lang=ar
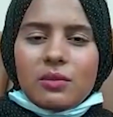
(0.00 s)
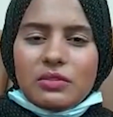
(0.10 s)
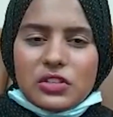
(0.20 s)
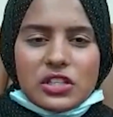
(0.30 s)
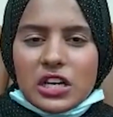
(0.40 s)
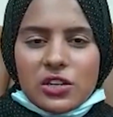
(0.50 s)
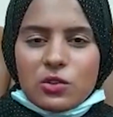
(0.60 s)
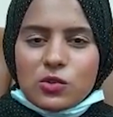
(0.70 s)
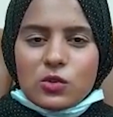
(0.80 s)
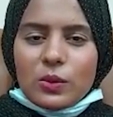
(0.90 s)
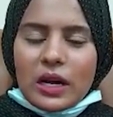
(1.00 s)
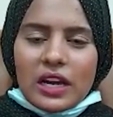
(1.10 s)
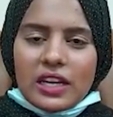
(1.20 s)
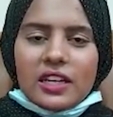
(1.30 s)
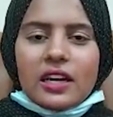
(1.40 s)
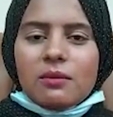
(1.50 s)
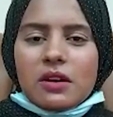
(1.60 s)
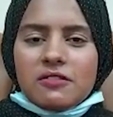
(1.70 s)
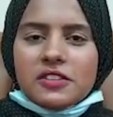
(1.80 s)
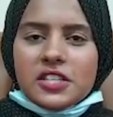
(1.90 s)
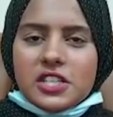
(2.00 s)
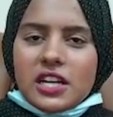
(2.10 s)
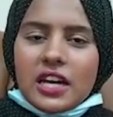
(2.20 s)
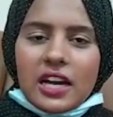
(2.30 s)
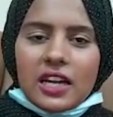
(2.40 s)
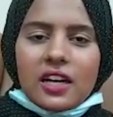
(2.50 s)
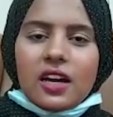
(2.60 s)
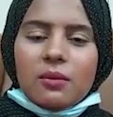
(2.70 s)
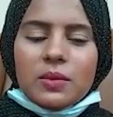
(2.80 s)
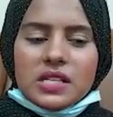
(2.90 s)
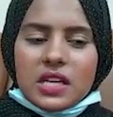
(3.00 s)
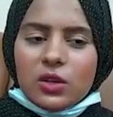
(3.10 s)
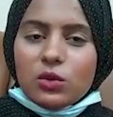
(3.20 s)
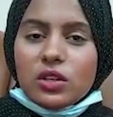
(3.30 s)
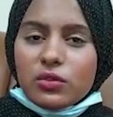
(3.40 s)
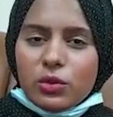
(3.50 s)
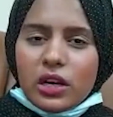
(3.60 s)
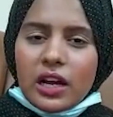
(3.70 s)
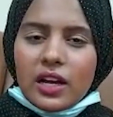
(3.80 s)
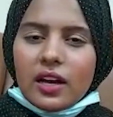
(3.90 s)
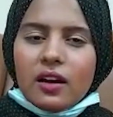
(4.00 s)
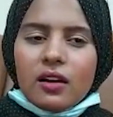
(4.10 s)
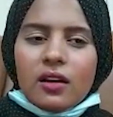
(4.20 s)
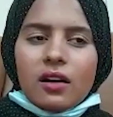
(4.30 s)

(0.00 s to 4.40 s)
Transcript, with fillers: مفيش اي رسوم عليا مفيش اي حاجه بيساعدوني في كل حاجه